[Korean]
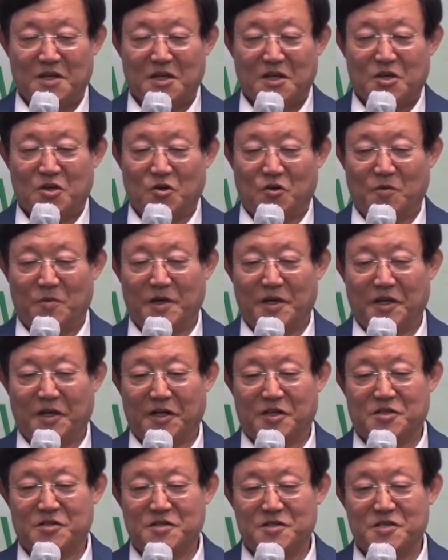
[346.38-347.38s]

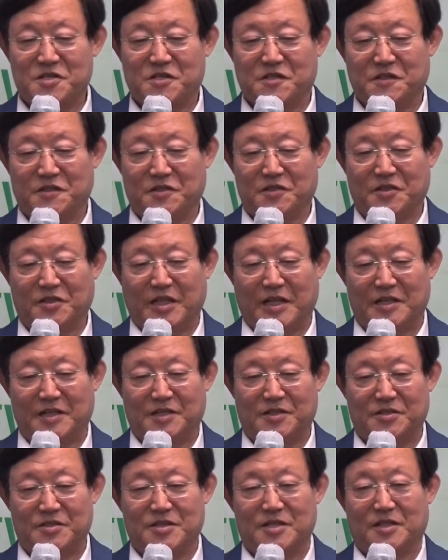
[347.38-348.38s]
교만의 극치를
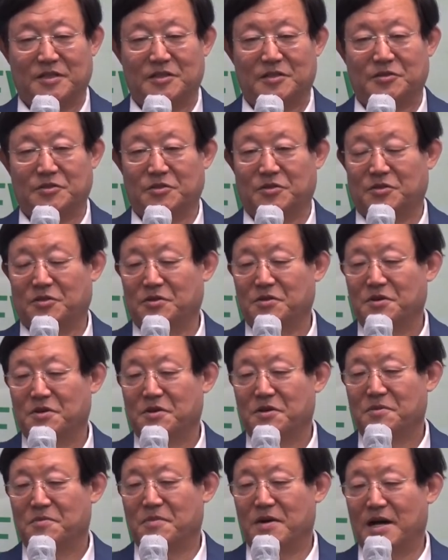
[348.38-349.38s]
달리는 자들도
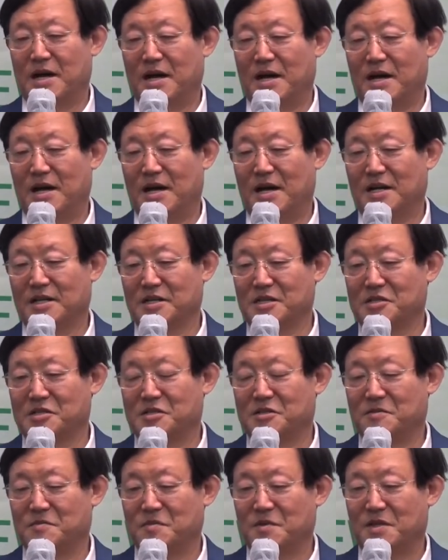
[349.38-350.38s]
많이
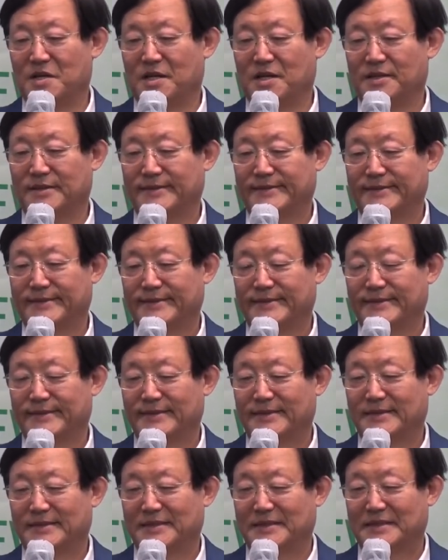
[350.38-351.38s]
있습니다.
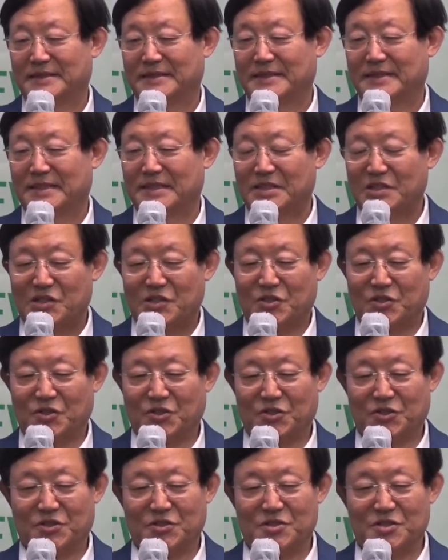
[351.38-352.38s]

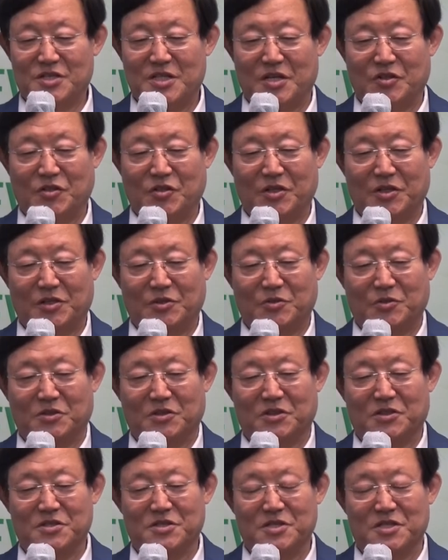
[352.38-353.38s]
그들은 자들은또
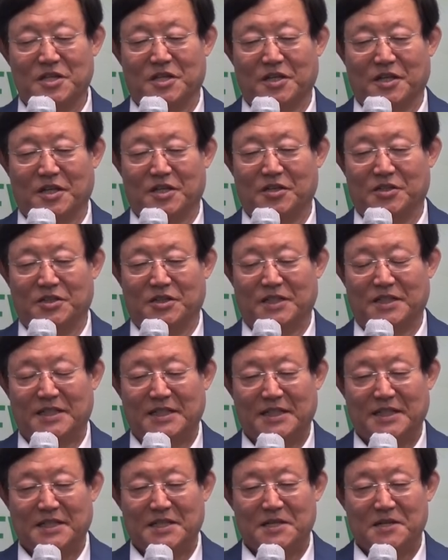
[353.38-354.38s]
언젠가는
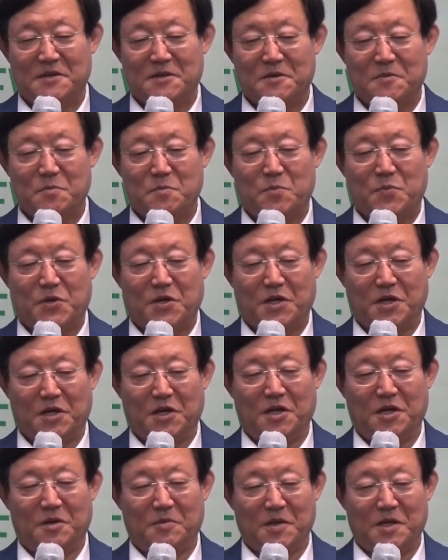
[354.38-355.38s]

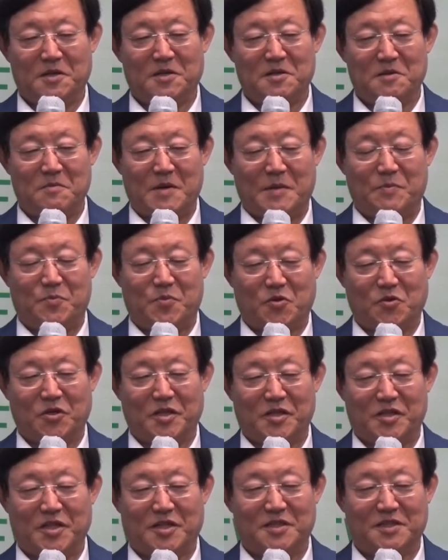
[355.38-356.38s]
패배를
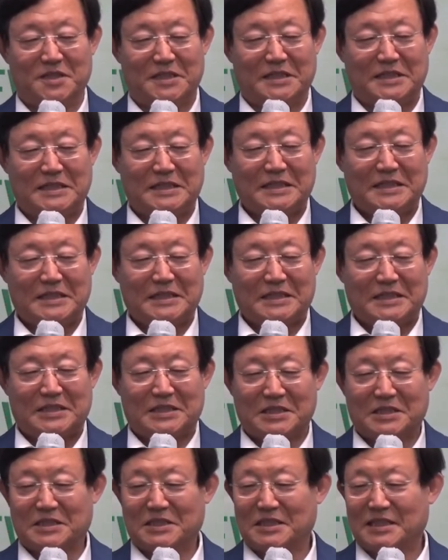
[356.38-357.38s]
맛보게 되는
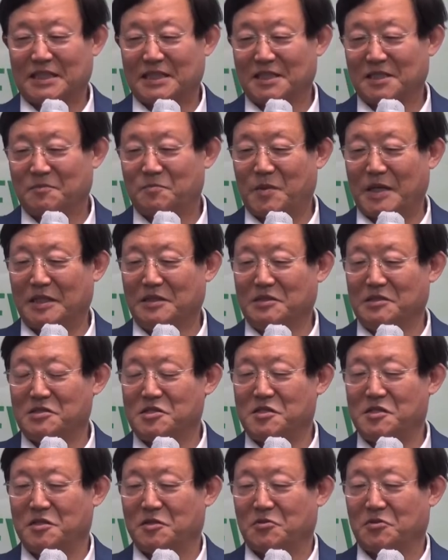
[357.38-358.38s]
그런 날이
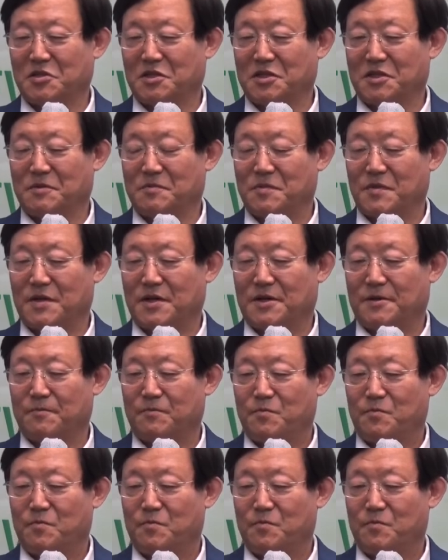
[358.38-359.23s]
반드시 오게 됩니다.